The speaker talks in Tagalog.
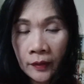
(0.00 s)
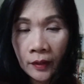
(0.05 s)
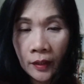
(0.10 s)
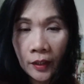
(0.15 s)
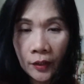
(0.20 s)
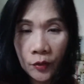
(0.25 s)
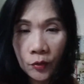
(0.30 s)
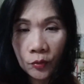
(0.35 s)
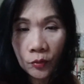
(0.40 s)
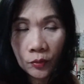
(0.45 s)

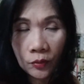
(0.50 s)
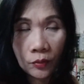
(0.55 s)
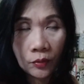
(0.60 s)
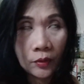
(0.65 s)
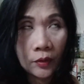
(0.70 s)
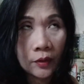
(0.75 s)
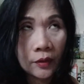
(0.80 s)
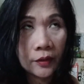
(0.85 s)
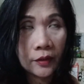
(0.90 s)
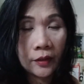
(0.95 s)
ano
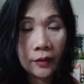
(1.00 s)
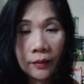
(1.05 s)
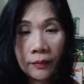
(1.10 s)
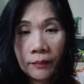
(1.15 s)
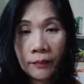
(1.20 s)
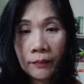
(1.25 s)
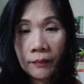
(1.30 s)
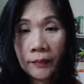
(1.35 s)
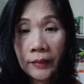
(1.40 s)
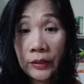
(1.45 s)
ng
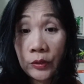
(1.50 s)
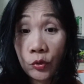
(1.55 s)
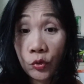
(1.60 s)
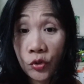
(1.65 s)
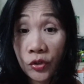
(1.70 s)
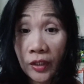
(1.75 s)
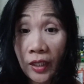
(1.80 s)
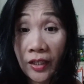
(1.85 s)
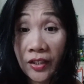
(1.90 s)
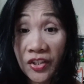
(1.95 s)

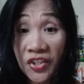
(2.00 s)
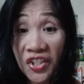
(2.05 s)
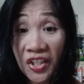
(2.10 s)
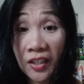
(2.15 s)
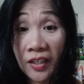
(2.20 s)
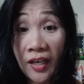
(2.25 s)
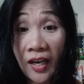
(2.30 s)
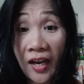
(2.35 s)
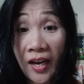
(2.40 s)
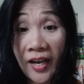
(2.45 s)

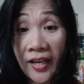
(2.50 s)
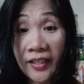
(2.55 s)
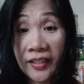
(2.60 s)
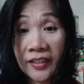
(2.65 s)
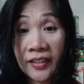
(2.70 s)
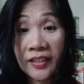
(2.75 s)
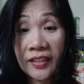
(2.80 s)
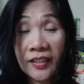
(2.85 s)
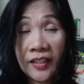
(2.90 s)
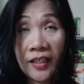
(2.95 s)
masustansya
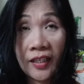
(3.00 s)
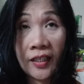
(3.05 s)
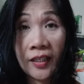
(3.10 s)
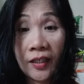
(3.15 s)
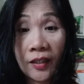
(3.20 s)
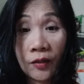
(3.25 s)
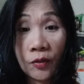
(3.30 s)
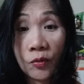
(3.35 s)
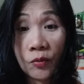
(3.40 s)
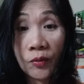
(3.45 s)
guys
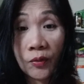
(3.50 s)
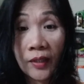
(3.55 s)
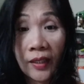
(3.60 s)
na kung